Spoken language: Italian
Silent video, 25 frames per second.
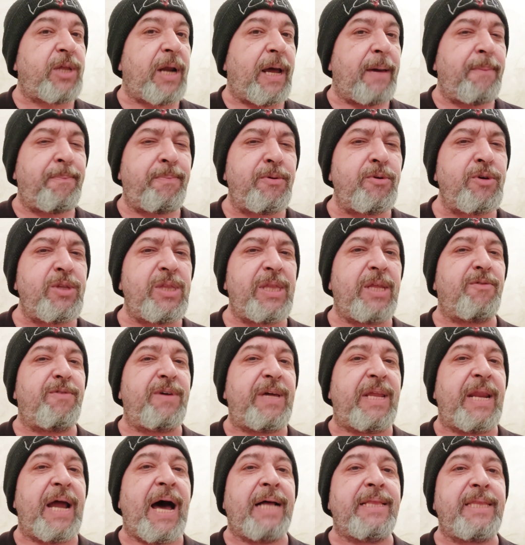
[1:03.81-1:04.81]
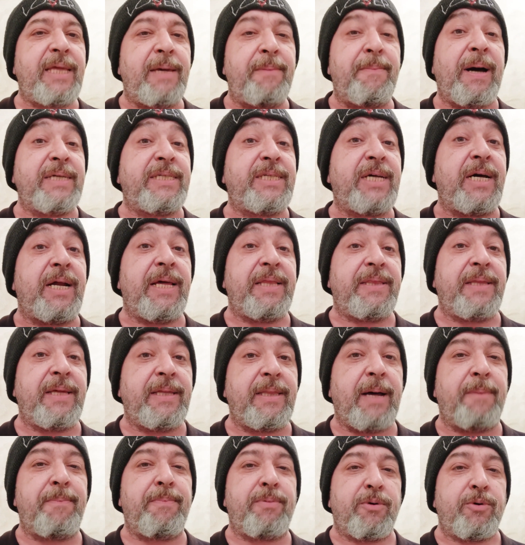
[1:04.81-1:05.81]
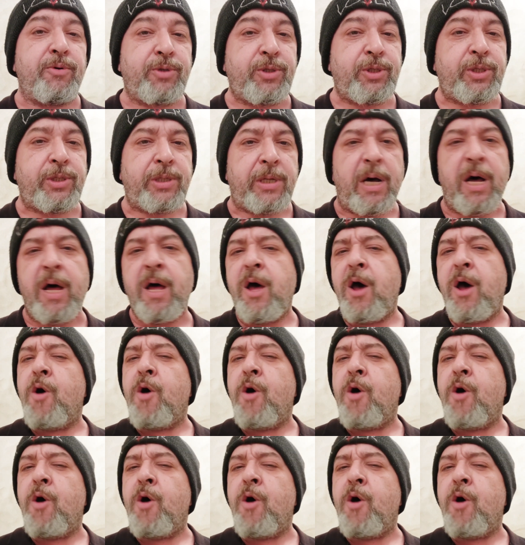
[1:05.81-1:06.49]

tra i più indovinati mai scritti da Bruce.